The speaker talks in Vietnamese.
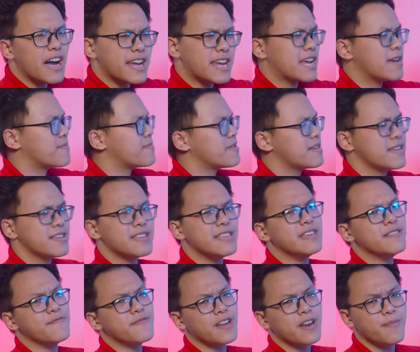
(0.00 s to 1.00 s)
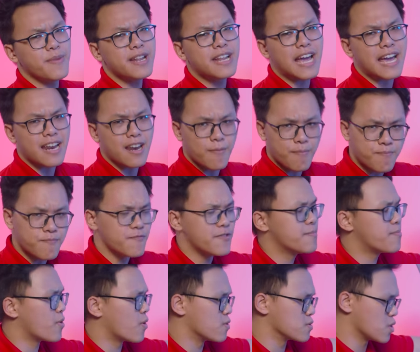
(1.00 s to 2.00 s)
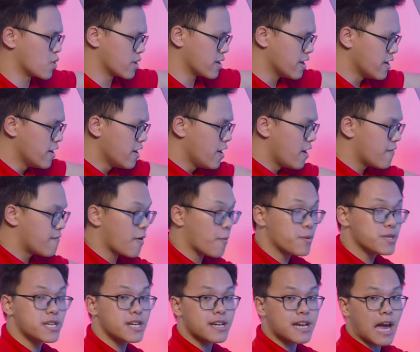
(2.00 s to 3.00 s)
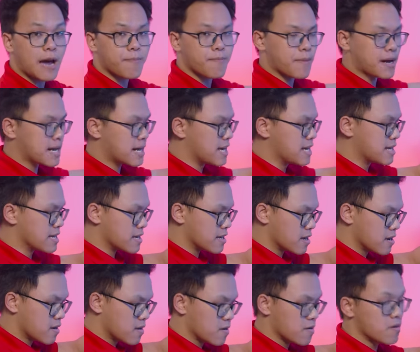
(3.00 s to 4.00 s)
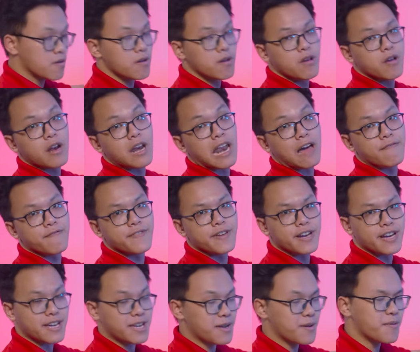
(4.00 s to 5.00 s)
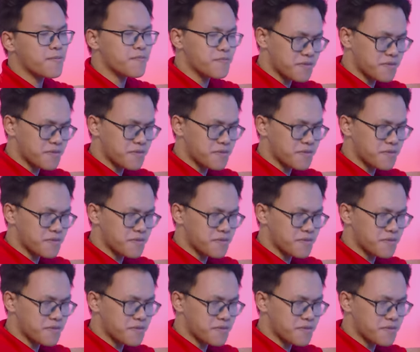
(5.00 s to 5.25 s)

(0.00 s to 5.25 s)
anh em nhìn phát là biết ngay là VIP Pro rồi và một chiếc card màn hình làm việc anh em